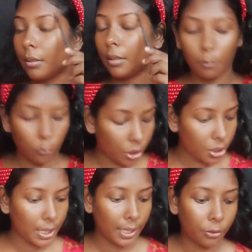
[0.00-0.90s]
நான்
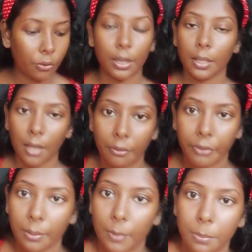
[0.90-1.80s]
முடிஞ்ச அளவுக்கு வந்து
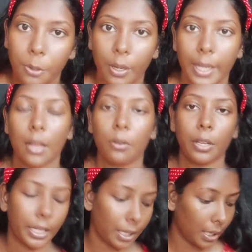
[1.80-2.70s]
அஃபோர்டபுள் ப்ராடக்ட் தான்
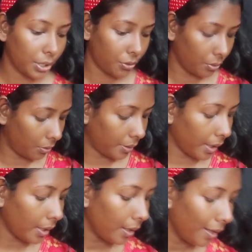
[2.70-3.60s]
உங்ககிட்ட நான் சொல்கிறேன்